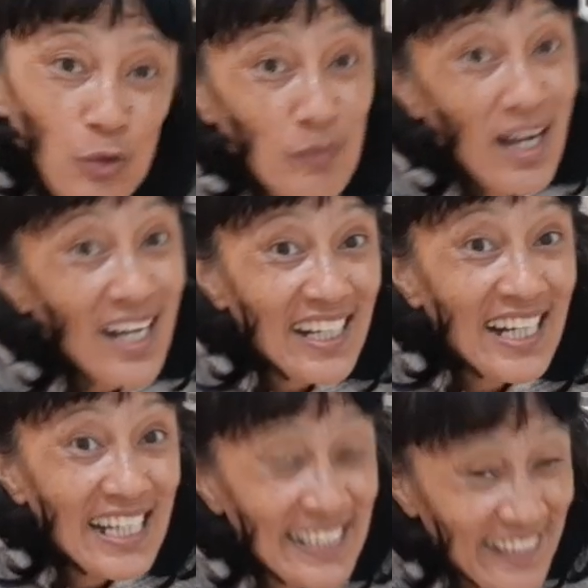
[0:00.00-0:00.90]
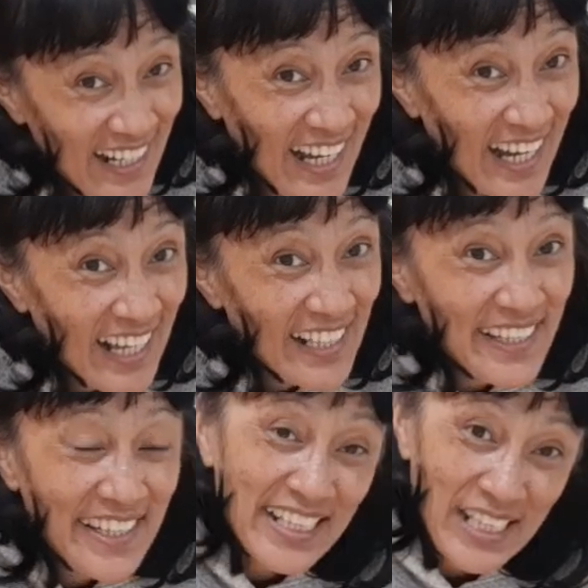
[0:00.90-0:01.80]
umaga,
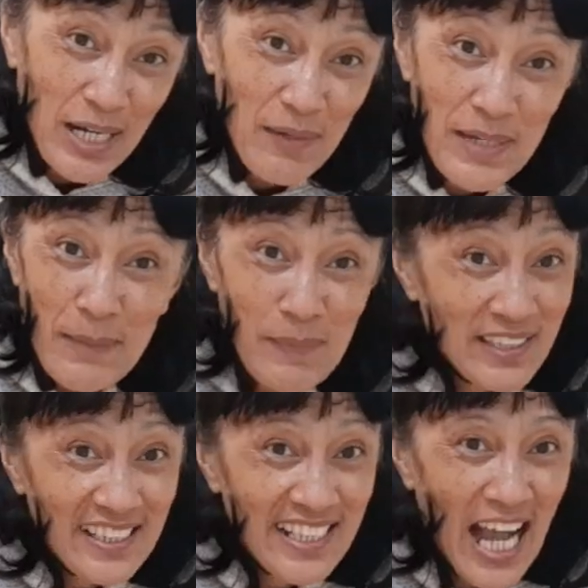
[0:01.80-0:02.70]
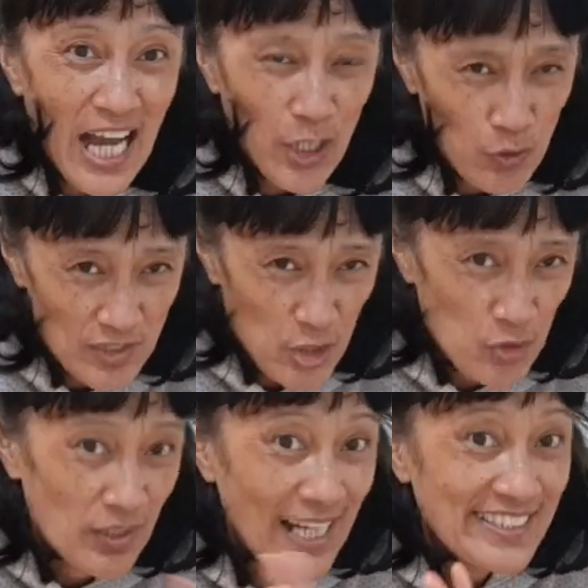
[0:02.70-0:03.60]
tanghali, gabi, madaling araw sa
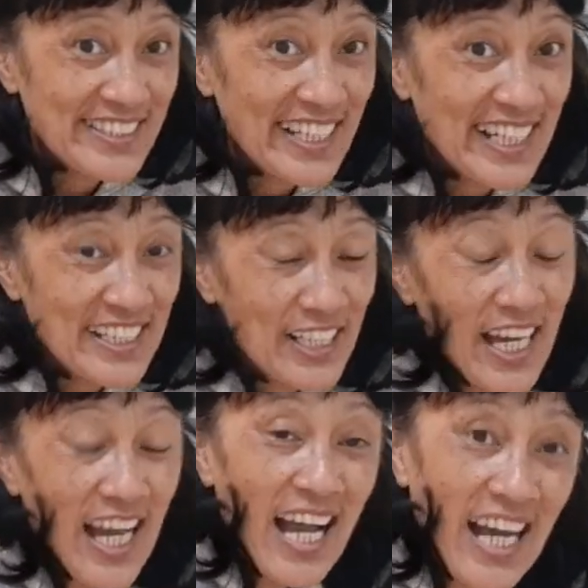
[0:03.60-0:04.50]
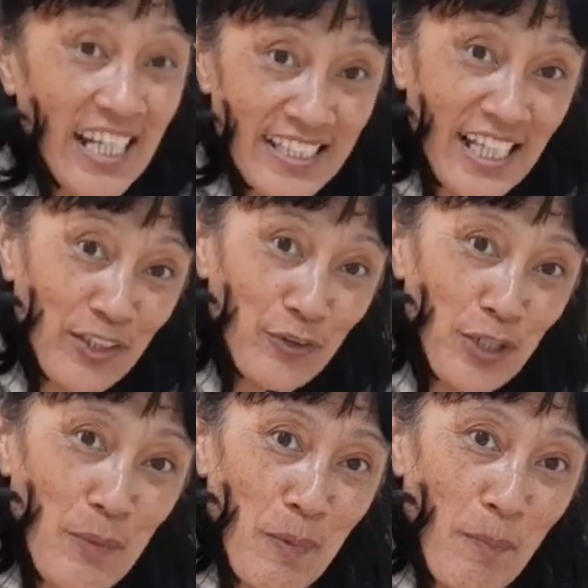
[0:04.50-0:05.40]
inyo lahat dyan. At narito
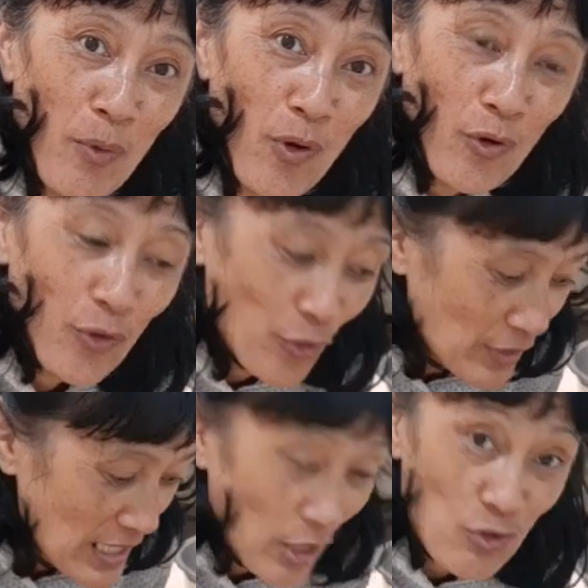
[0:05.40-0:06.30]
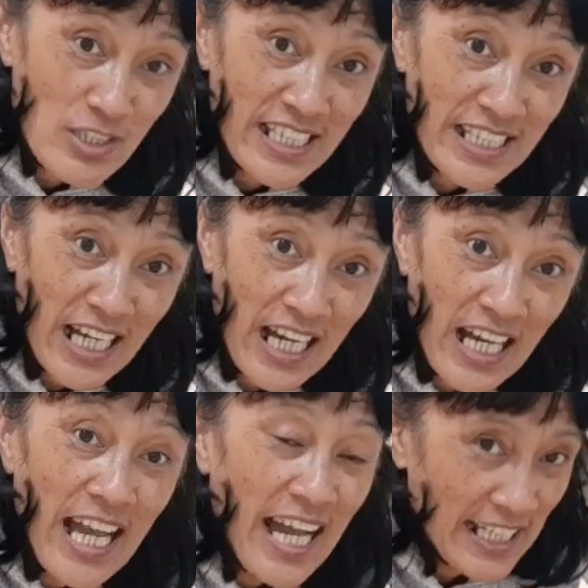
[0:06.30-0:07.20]
na naman po ako, nasa
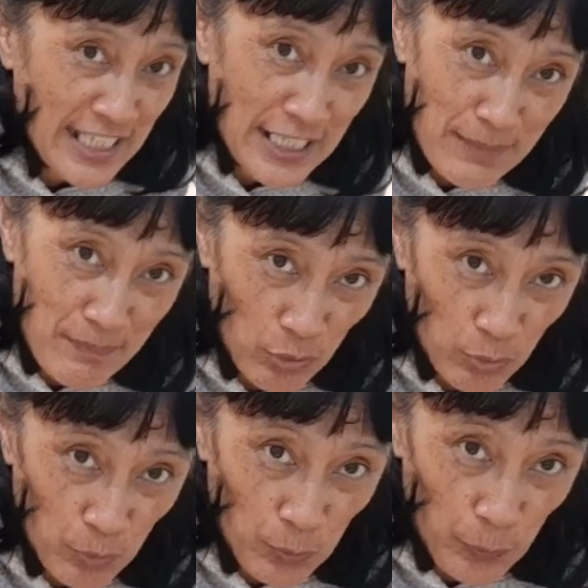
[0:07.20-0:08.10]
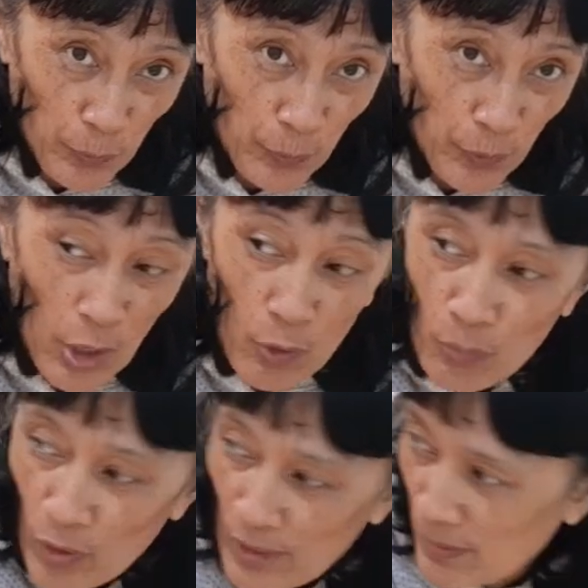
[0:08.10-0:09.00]
kusina, at hindi magluluto. Ako
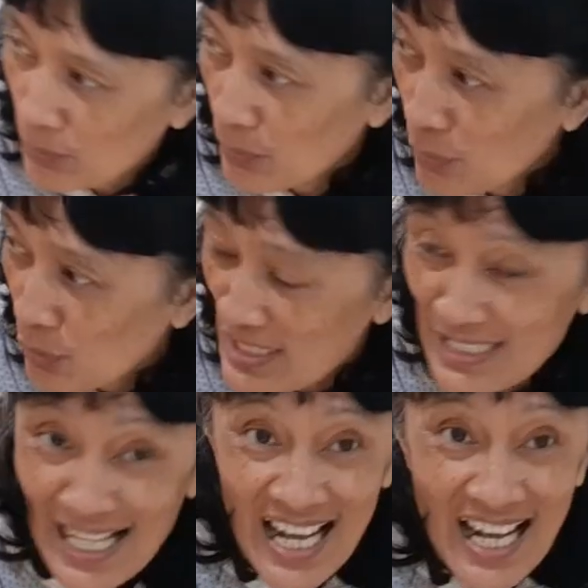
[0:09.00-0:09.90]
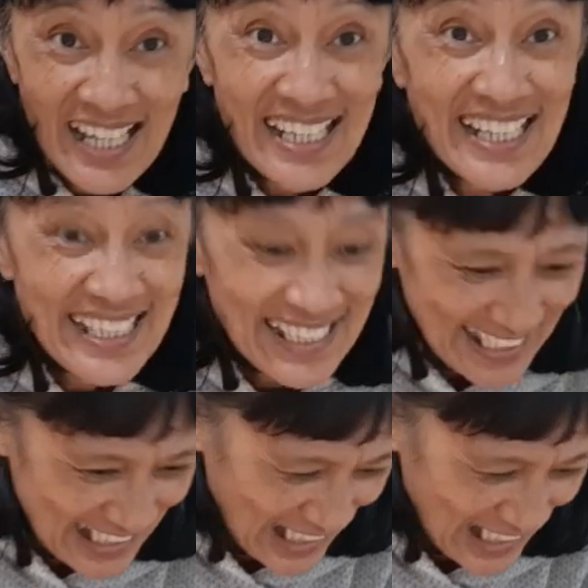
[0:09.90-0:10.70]
po ay magpupulis na pag